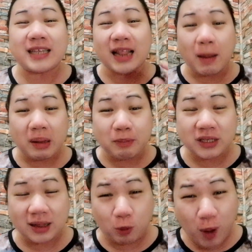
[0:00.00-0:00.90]
Salamat po
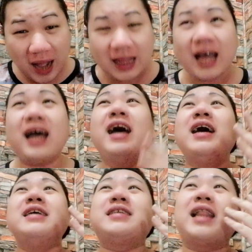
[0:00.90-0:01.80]
sa tiwala.
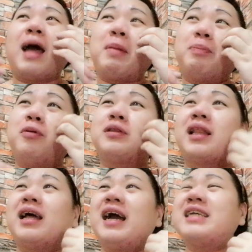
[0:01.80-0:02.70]
Salamat po
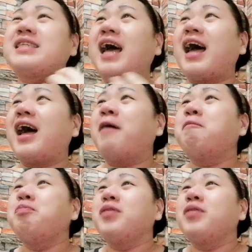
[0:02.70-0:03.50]
talaga sa...